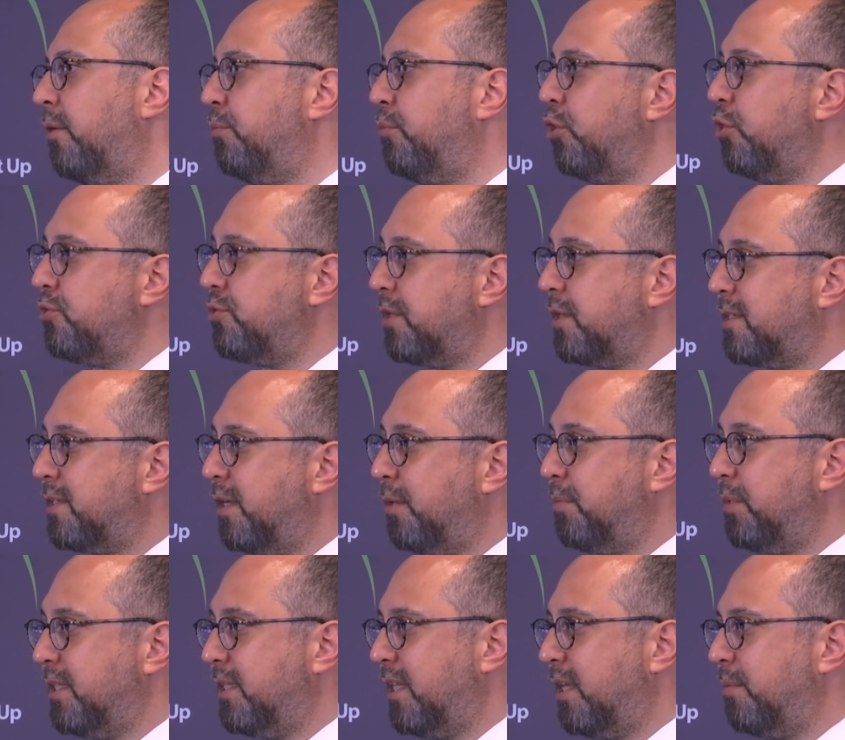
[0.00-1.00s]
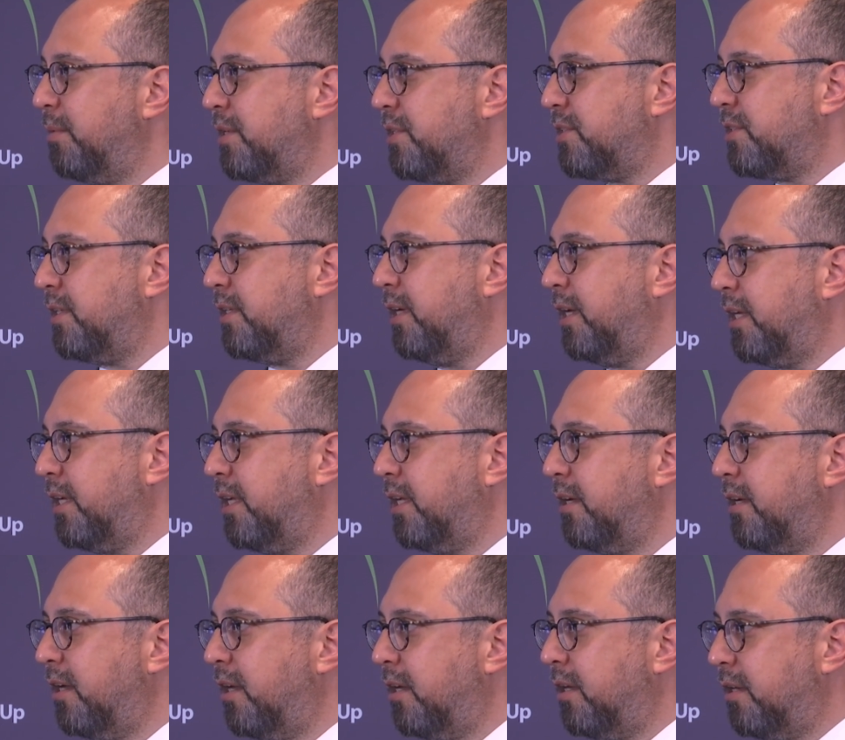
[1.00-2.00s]
Bir önceki sene binde beşti.
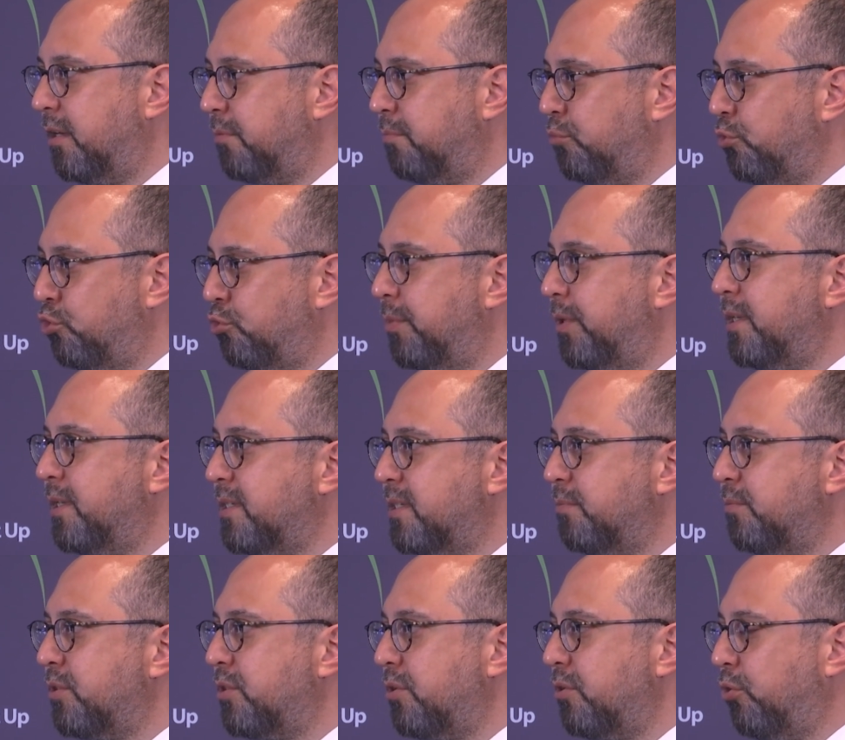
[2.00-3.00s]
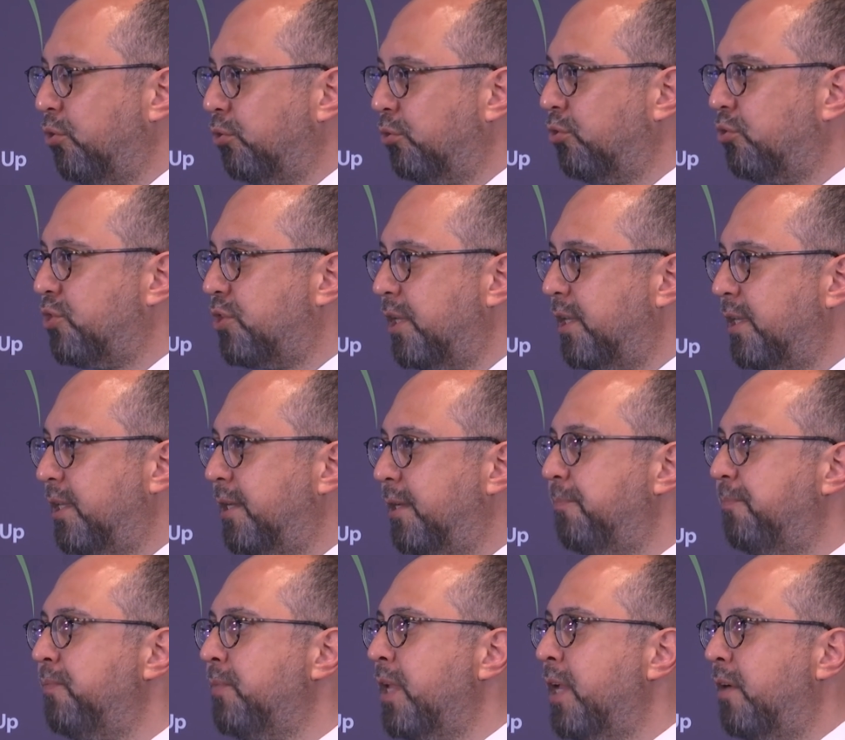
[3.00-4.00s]
Hani büyüme hızımız oldukça
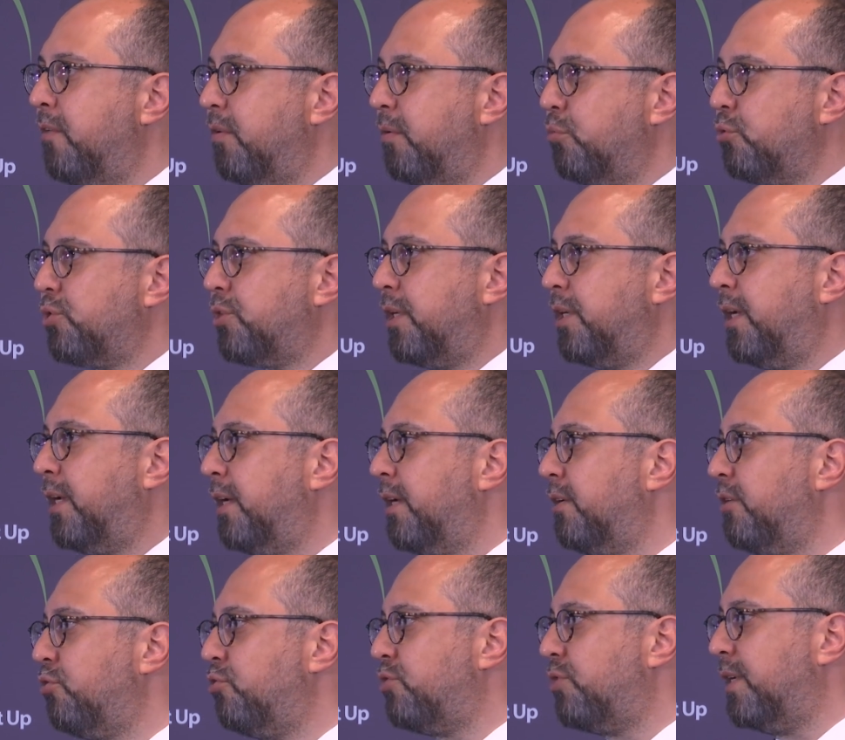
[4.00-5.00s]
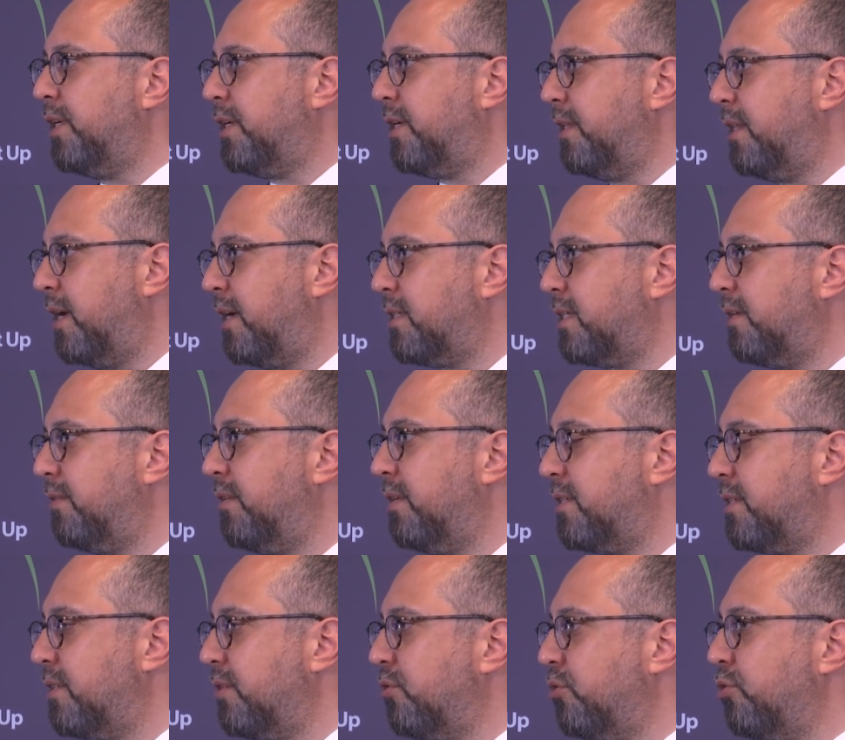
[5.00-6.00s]
iyi ve bu sene yüzde ikiler
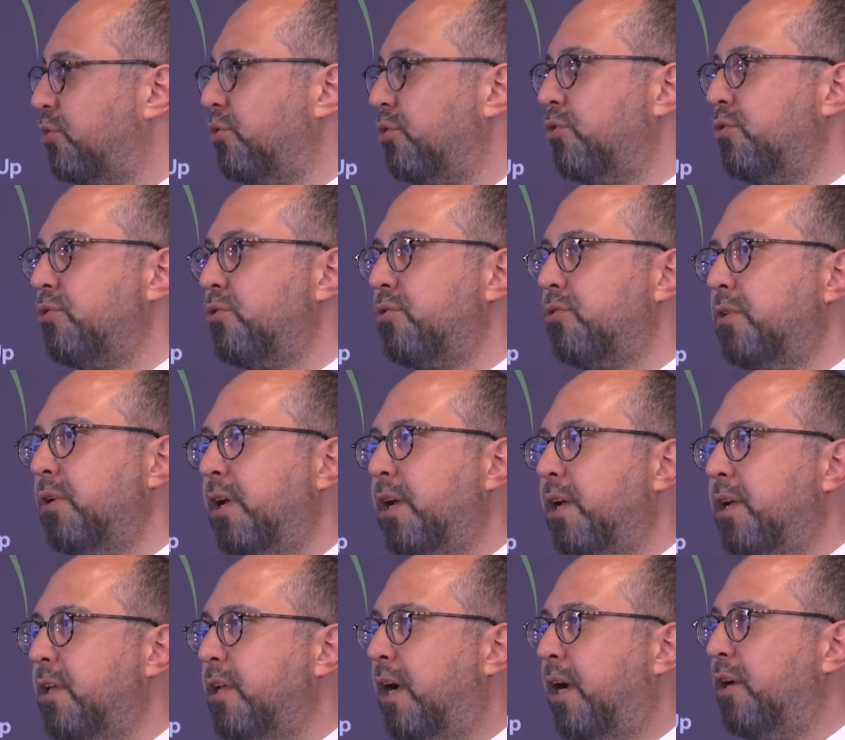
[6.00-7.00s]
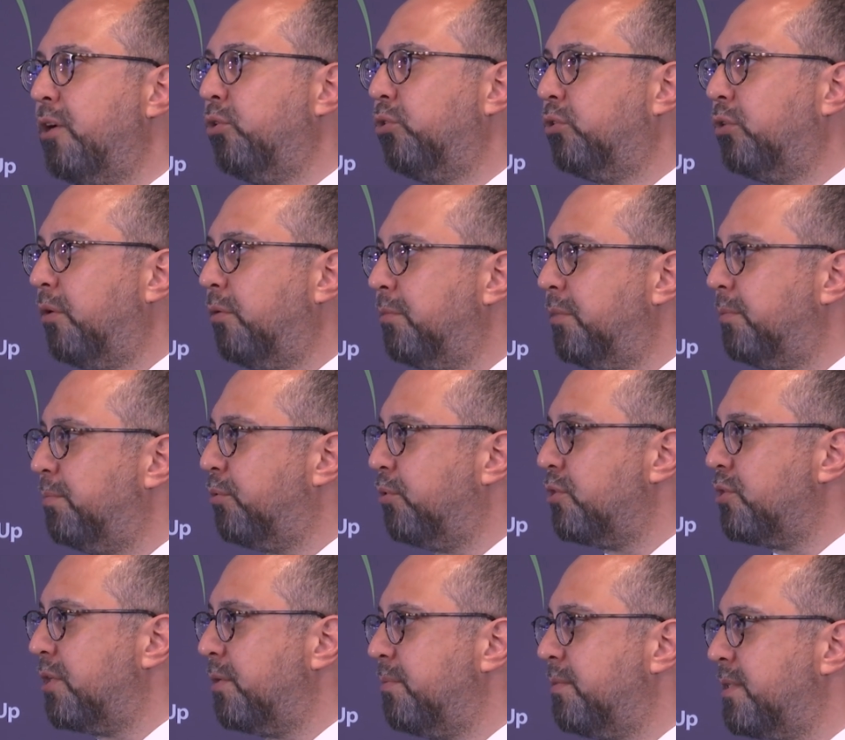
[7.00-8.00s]
seviyesini görüyoruz. Yerli otomobil
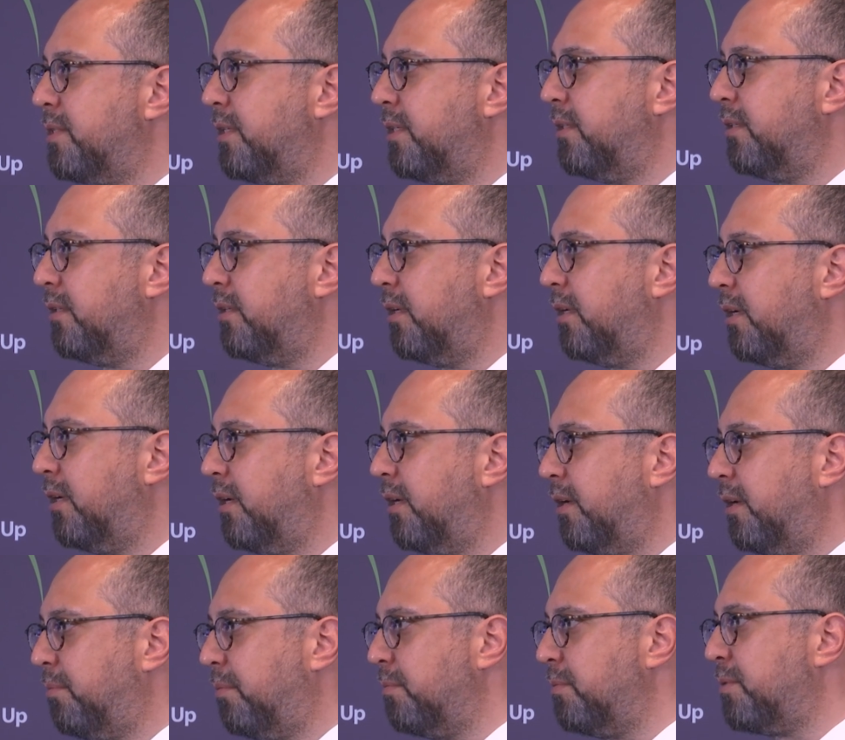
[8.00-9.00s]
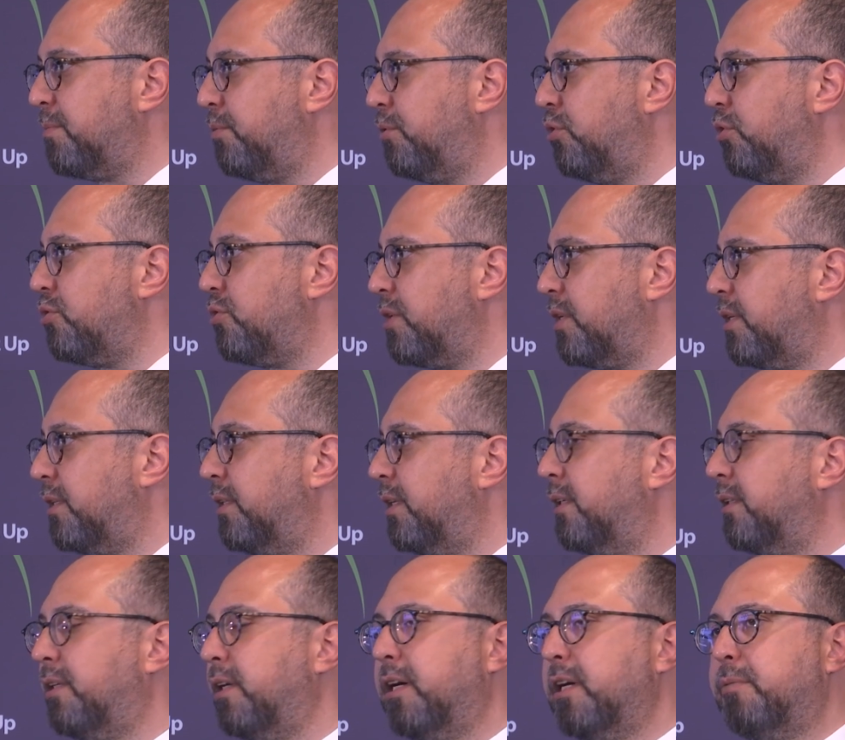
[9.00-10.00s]
projemizin e, hepimiz biliyoruz,
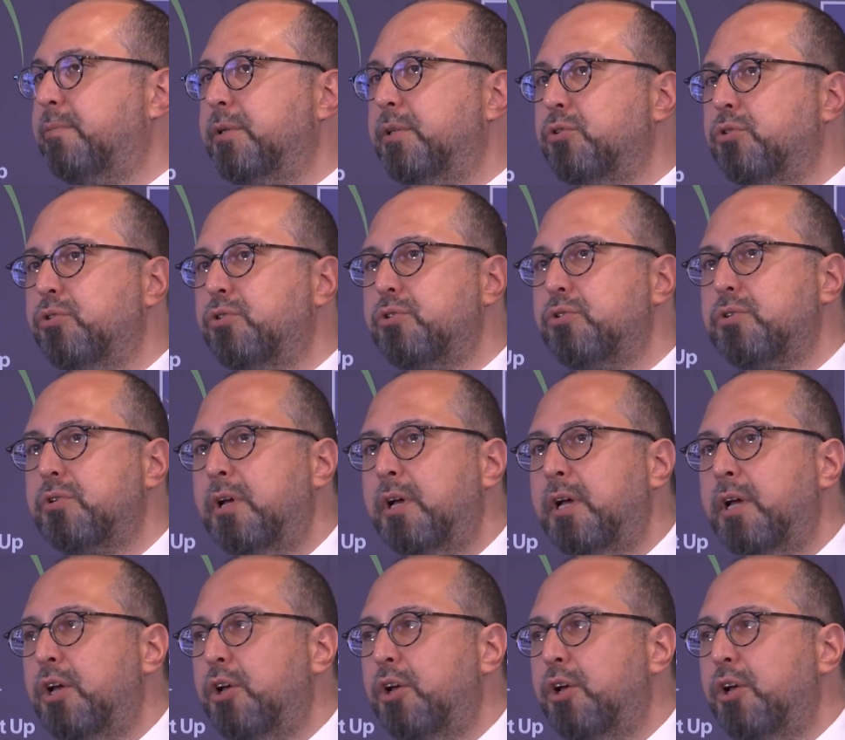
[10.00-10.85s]
yakından takip ediyoruz.